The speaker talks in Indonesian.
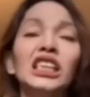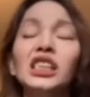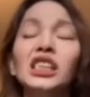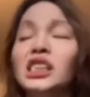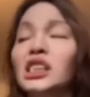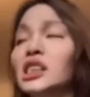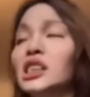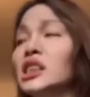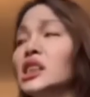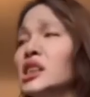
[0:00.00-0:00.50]

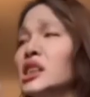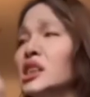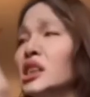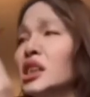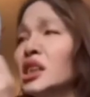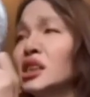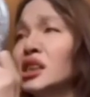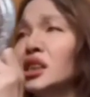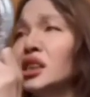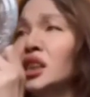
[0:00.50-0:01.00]
Korla.
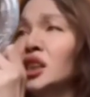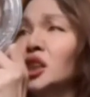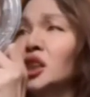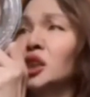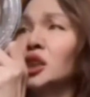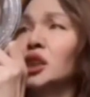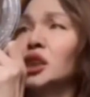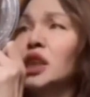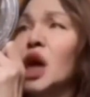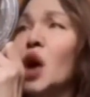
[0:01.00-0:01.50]
Melihat
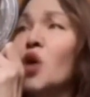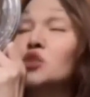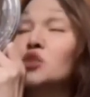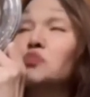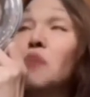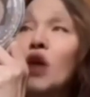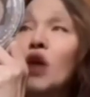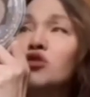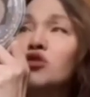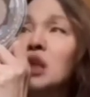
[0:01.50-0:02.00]
usianya
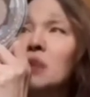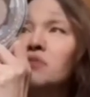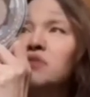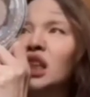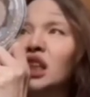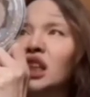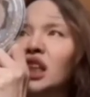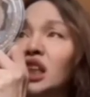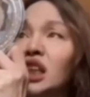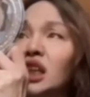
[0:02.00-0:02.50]
mungkin
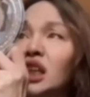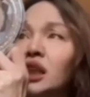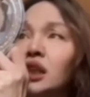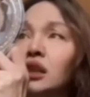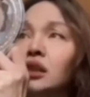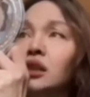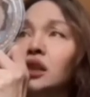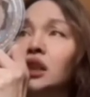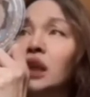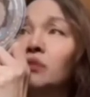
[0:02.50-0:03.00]
mirip-mirip dengan
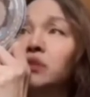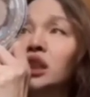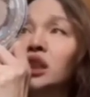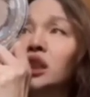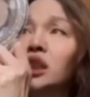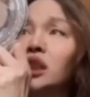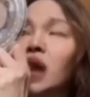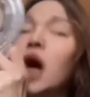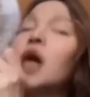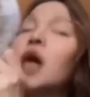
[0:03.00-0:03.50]
Bunda
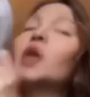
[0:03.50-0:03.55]
Korla.